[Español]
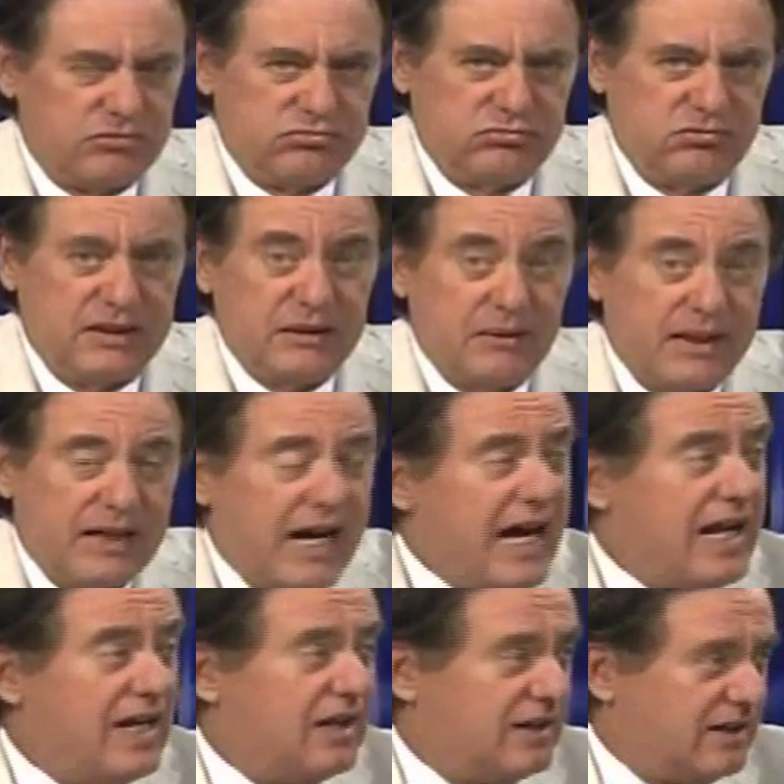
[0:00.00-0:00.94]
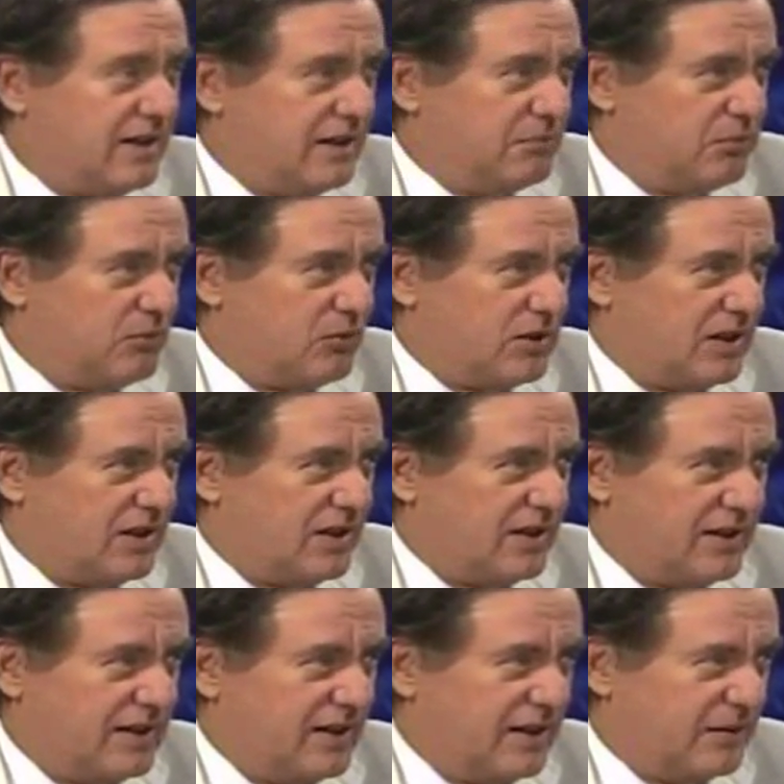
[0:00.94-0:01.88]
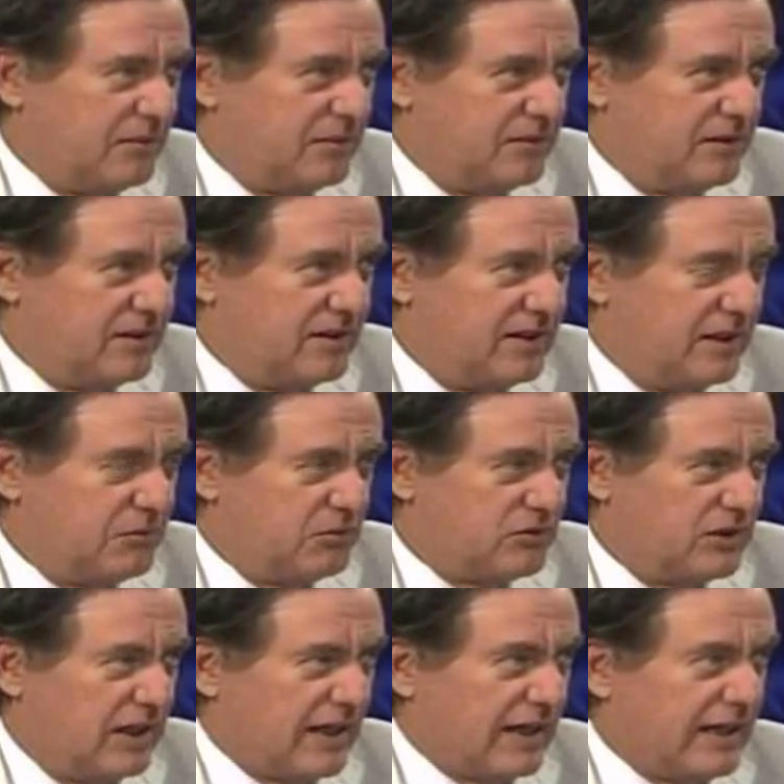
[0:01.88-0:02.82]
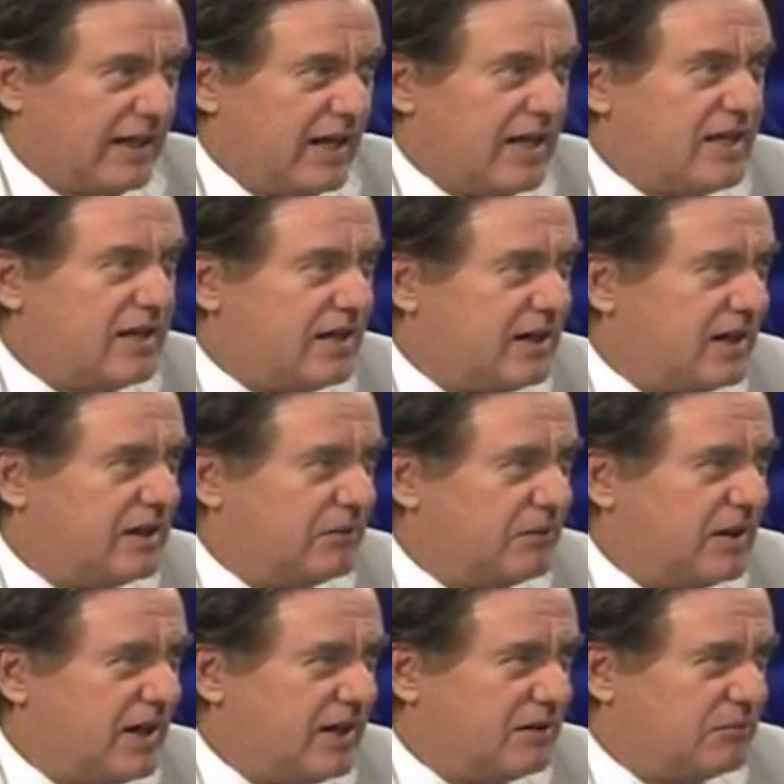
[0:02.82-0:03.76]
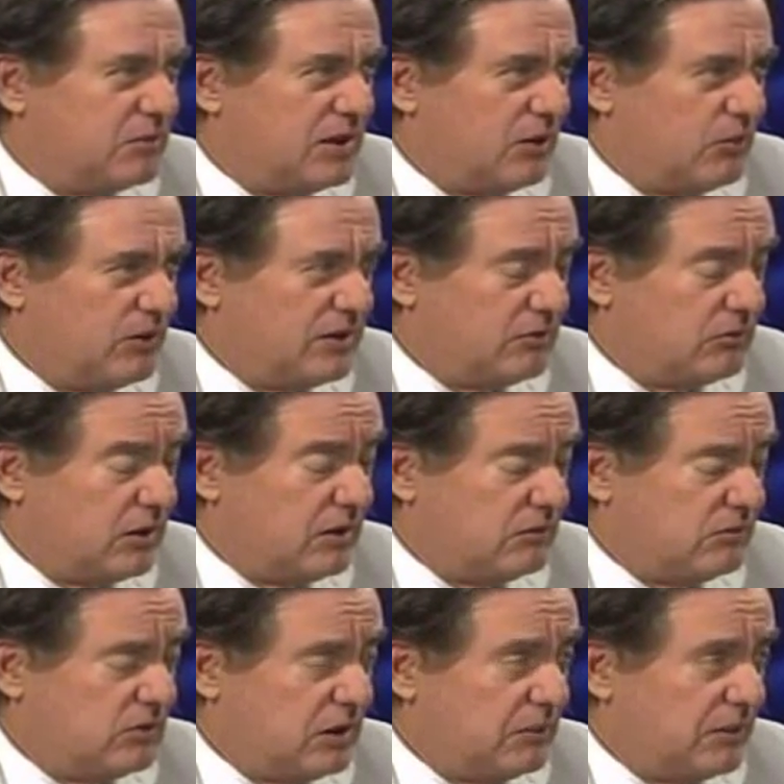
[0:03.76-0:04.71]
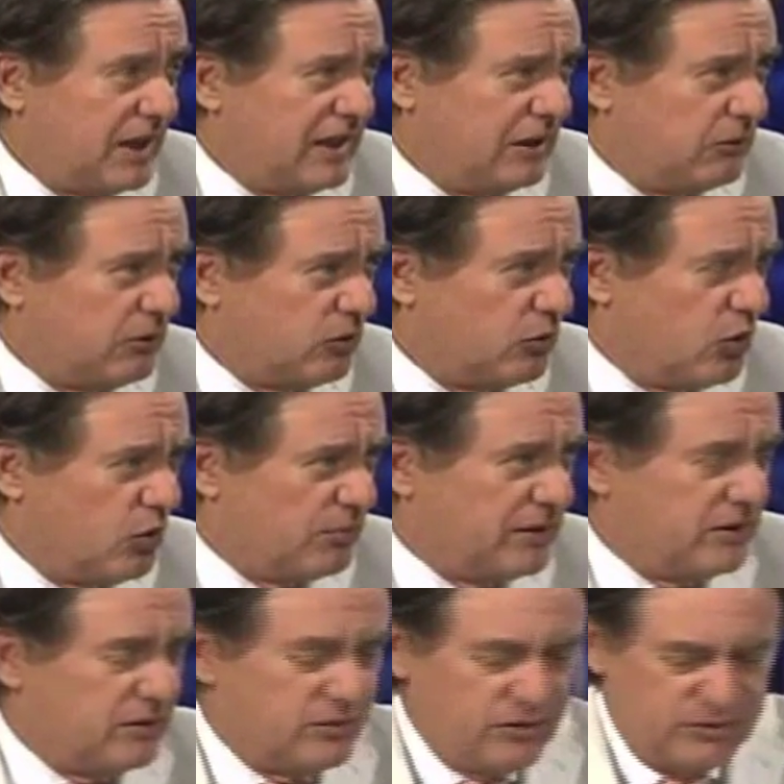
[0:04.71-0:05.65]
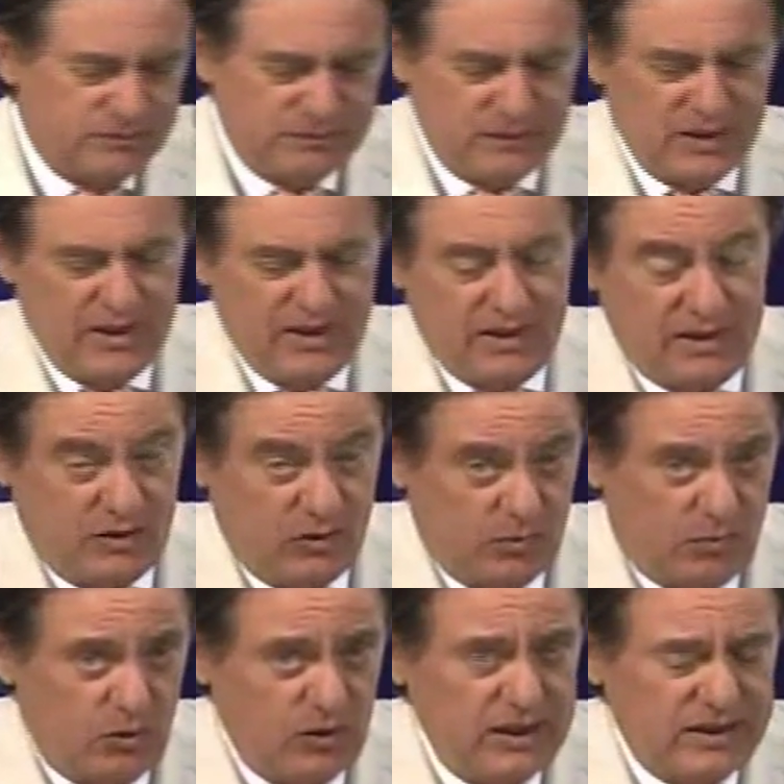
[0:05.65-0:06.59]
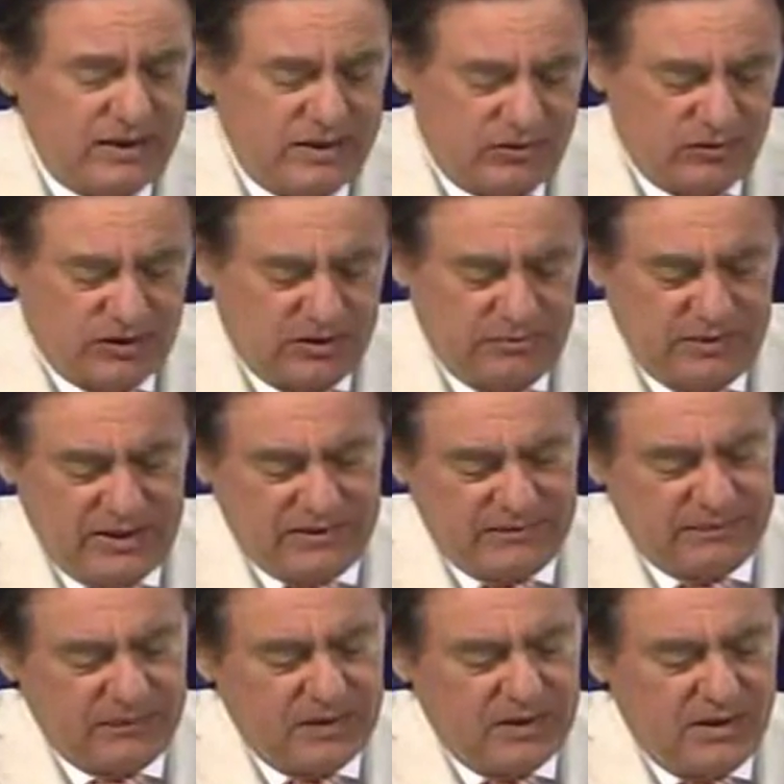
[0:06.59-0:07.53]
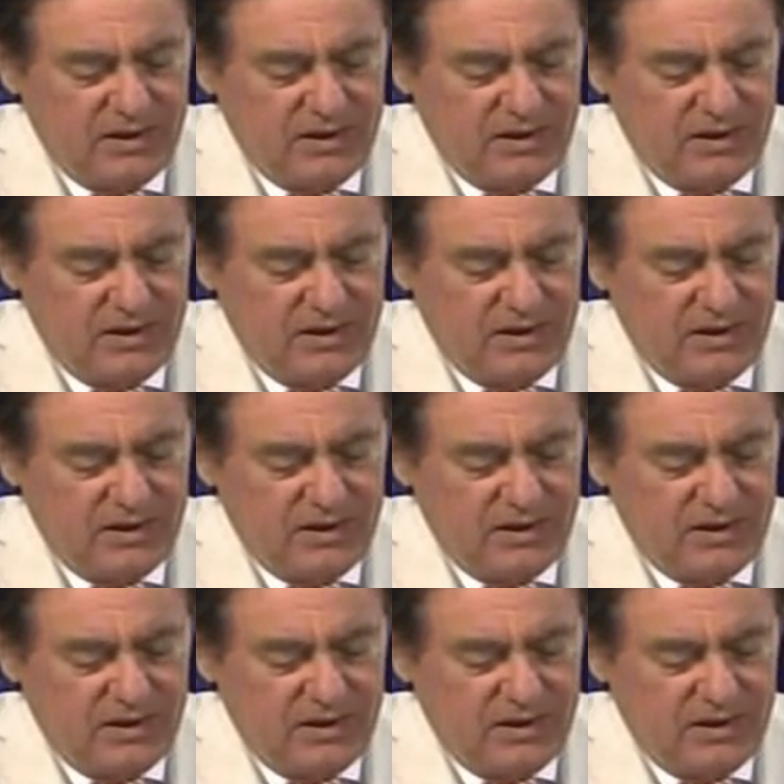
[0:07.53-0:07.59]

un liberal en la época de la, digamos, en la que nadie era liberal, en buena cuenta, un liberal en lo económico, ¿no? Y en lo político también.